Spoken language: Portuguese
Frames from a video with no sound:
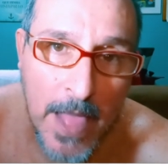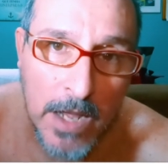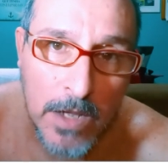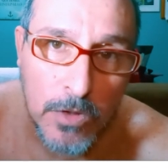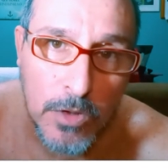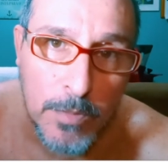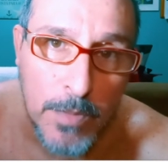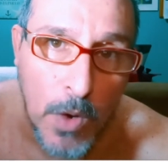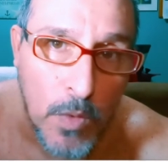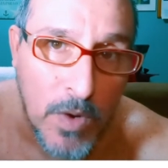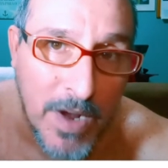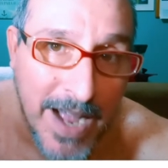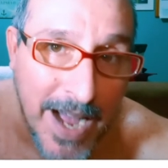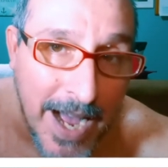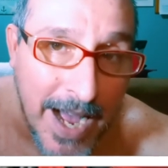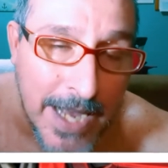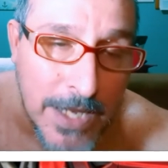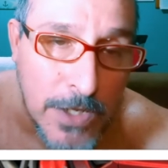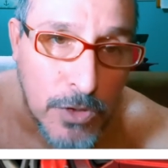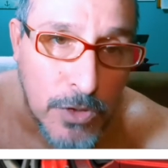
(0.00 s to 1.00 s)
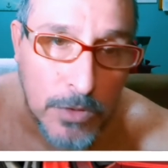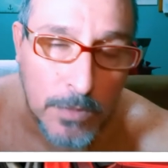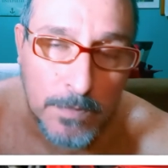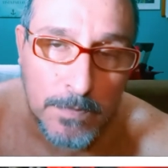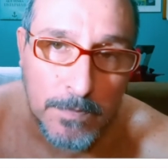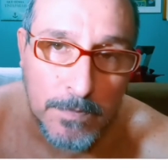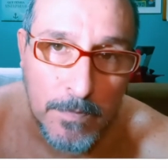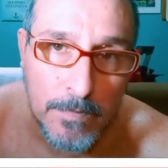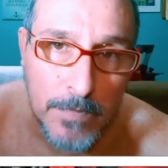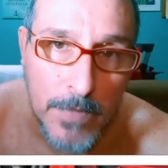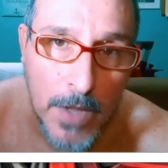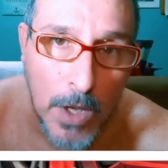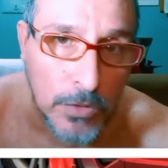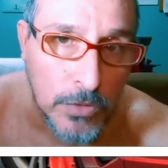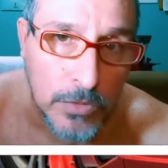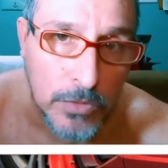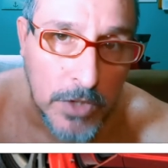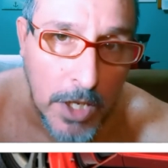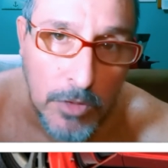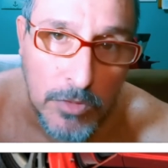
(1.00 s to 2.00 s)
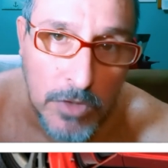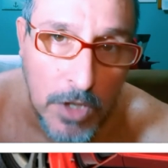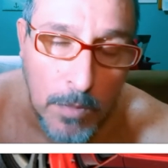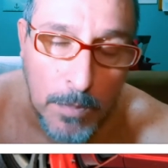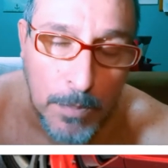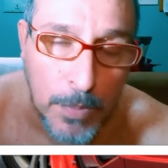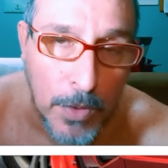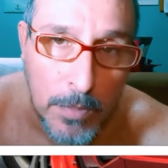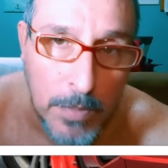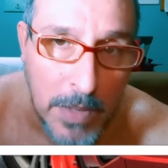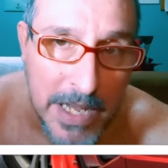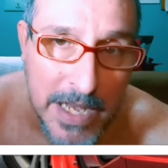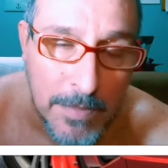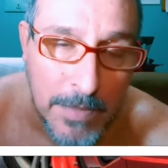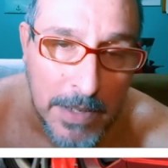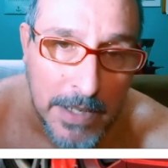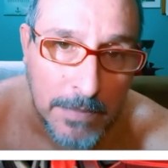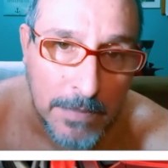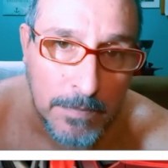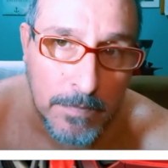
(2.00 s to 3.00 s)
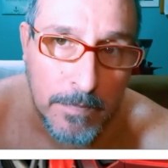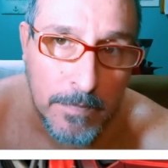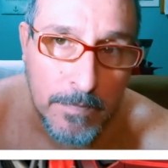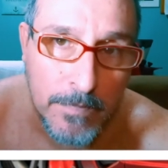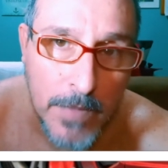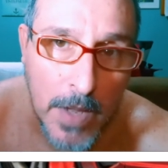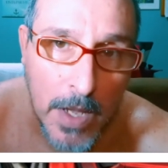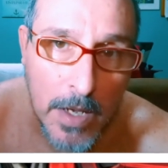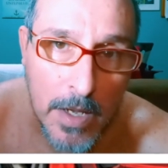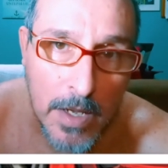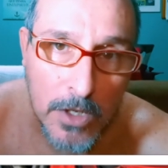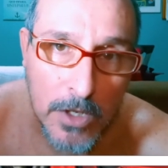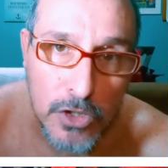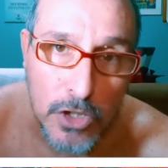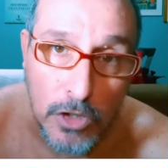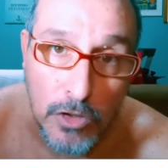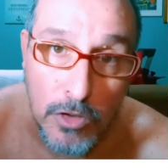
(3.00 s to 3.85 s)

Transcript: no meu caso, eu não tenho nenhum problema. Só que o